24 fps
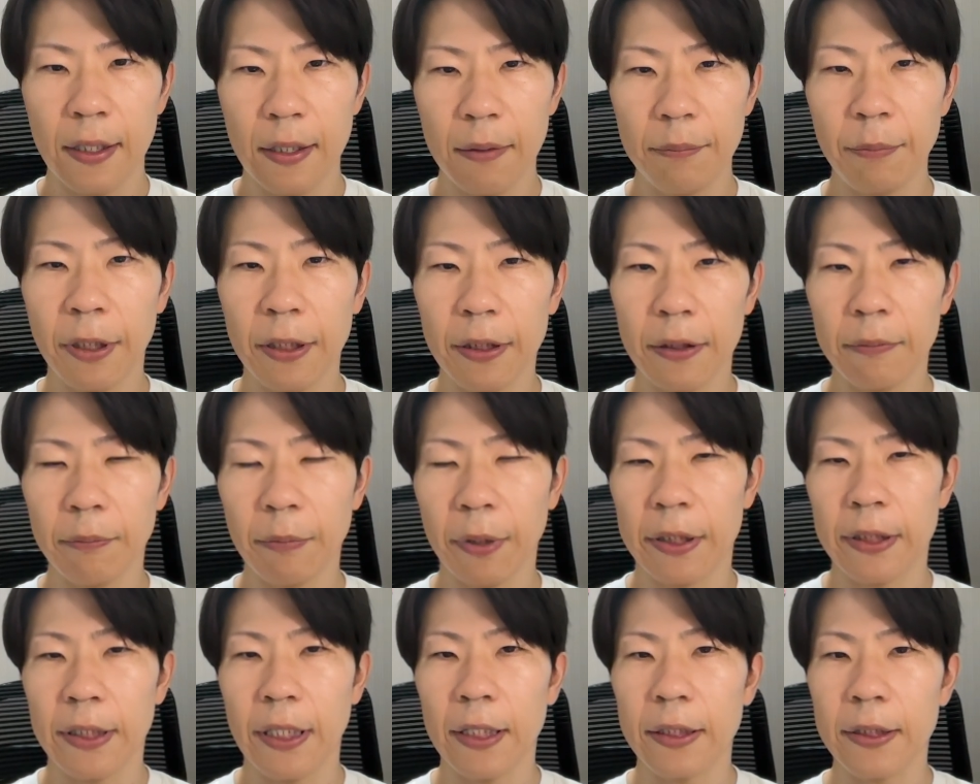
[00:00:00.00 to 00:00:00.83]
まあ、
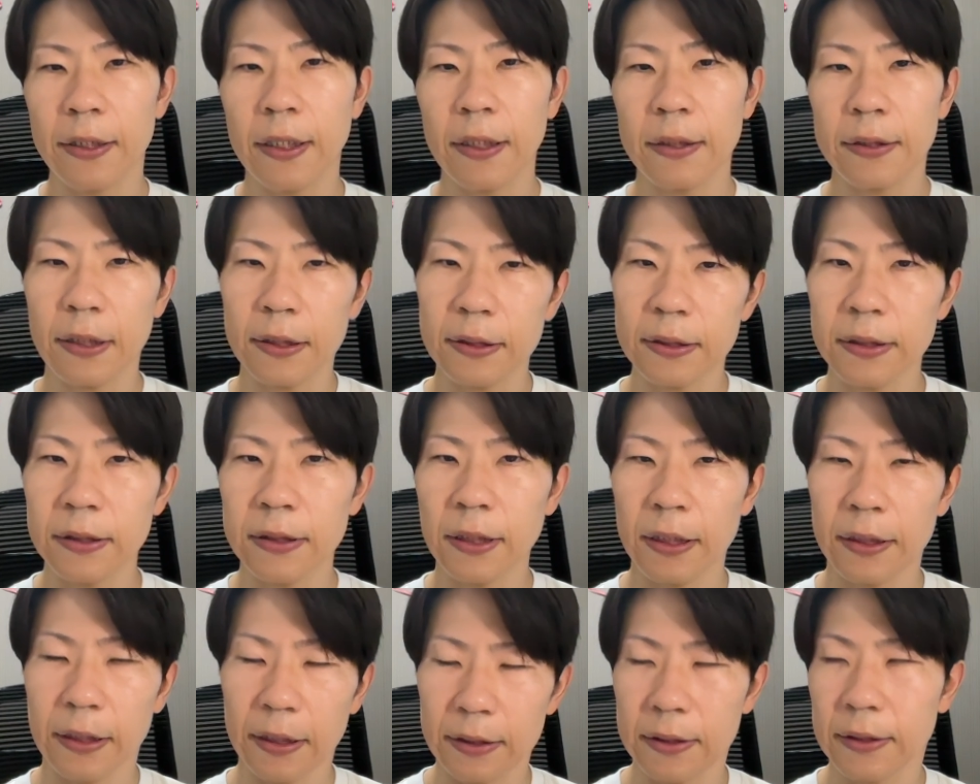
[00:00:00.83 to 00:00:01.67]
まあ、やり方次
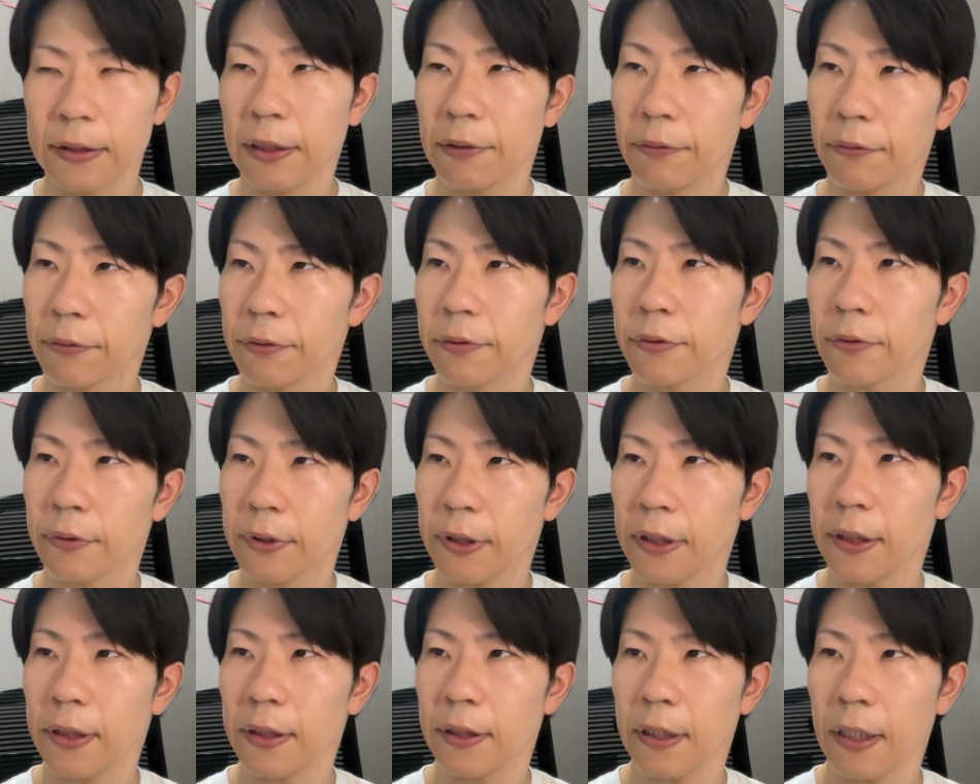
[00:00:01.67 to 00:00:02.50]
第ですね、本当
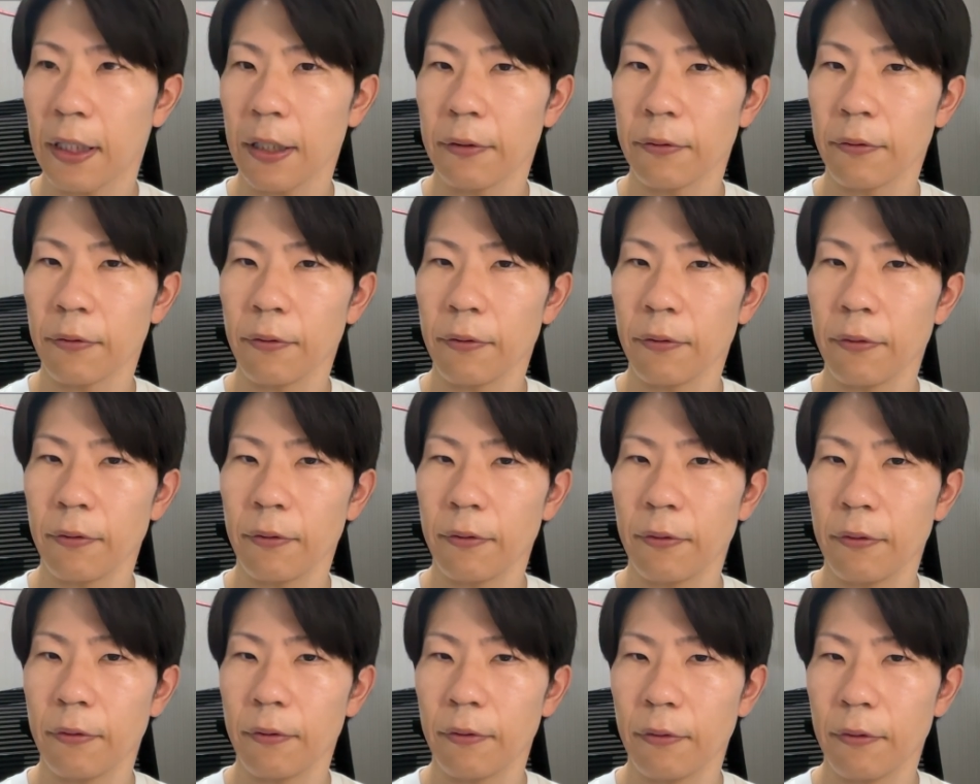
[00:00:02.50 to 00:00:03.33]
に、あ
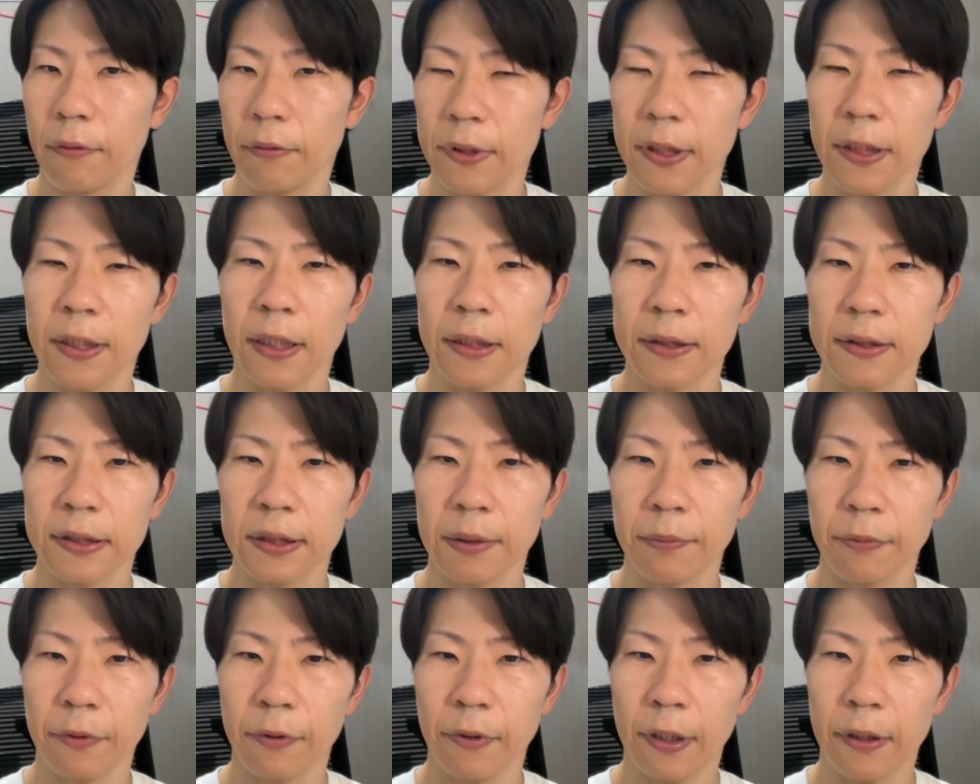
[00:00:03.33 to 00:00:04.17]
のー、フリーランス
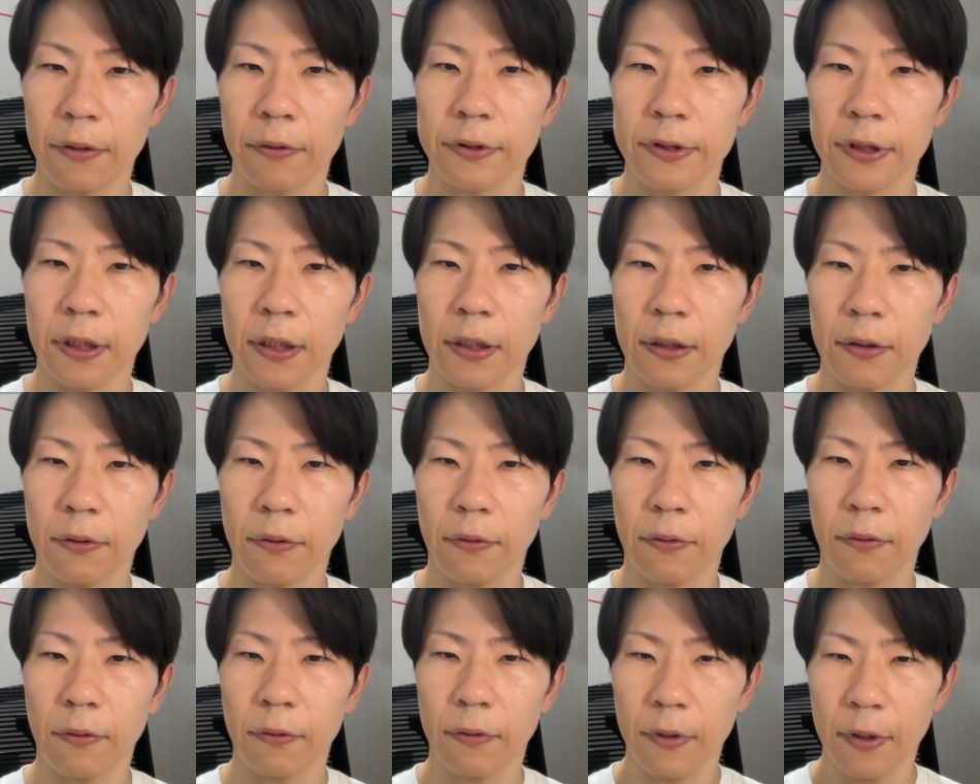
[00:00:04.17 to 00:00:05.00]
でも、あの、ちゃん
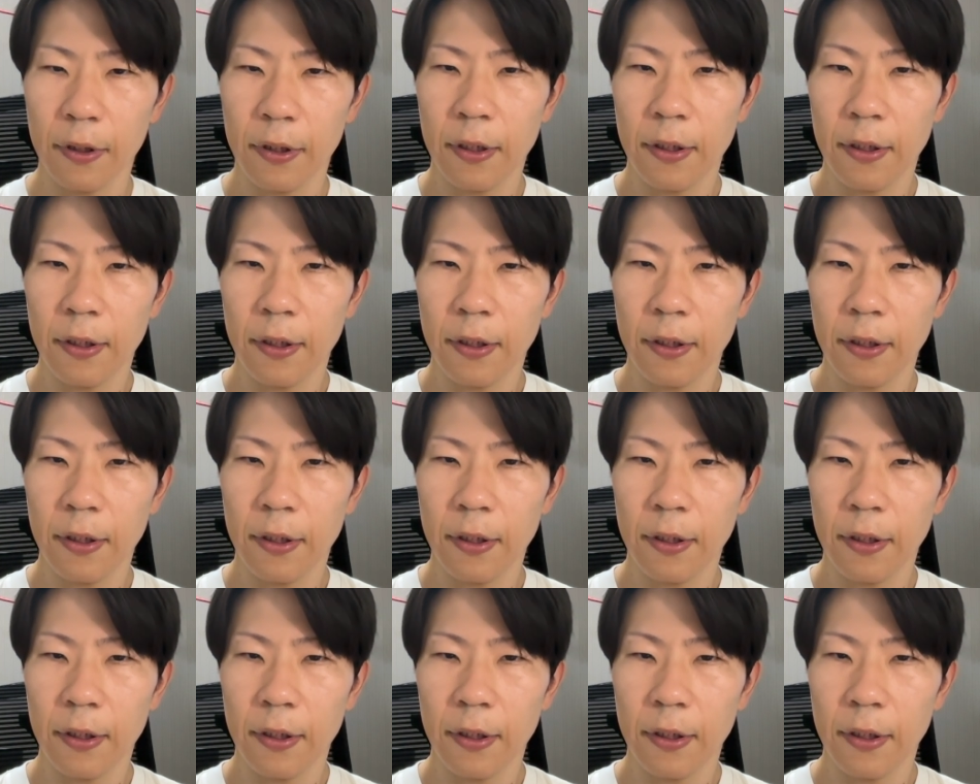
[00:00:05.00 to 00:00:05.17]
と、